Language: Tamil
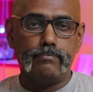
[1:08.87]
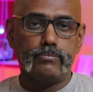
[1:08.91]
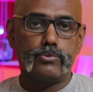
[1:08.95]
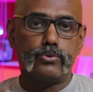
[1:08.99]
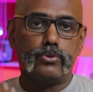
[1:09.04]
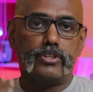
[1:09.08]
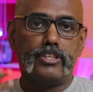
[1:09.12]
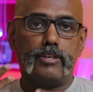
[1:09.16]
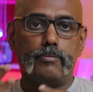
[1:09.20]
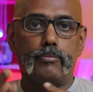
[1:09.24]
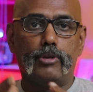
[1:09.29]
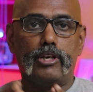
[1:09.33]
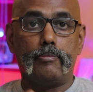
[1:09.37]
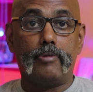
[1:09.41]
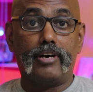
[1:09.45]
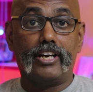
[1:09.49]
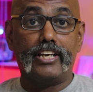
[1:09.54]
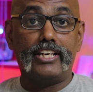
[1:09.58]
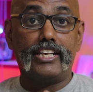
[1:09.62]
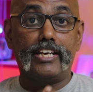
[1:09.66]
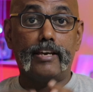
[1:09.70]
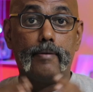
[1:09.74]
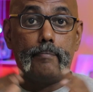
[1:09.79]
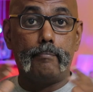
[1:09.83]
ஸோ இதன்
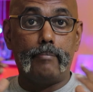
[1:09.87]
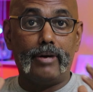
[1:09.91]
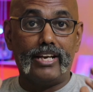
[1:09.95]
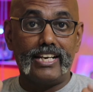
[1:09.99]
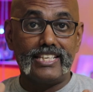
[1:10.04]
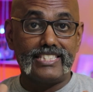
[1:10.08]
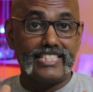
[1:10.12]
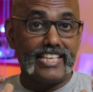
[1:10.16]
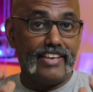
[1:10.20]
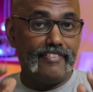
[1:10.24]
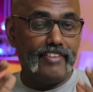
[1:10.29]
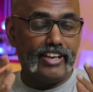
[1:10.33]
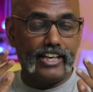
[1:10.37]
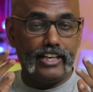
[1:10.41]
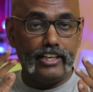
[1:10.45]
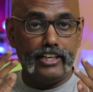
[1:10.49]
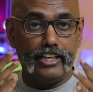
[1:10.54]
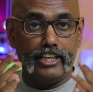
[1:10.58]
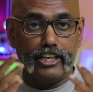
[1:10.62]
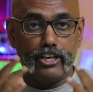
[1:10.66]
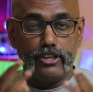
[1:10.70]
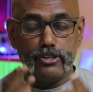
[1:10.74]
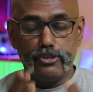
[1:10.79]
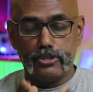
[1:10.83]
மூலமாக நீங்கள் பல சேவைகள்
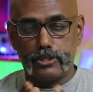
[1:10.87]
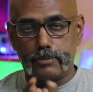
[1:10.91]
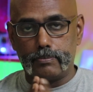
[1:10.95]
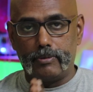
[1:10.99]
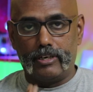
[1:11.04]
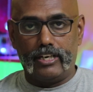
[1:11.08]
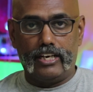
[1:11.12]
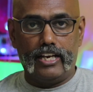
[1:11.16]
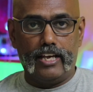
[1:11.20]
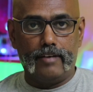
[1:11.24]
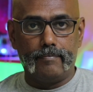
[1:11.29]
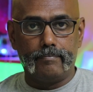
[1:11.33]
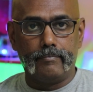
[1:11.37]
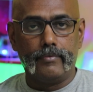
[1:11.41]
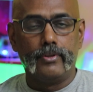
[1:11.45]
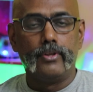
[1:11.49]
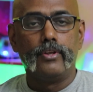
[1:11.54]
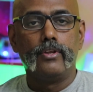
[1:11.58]
நீங்கள் யூஸ் பண்ணலாம்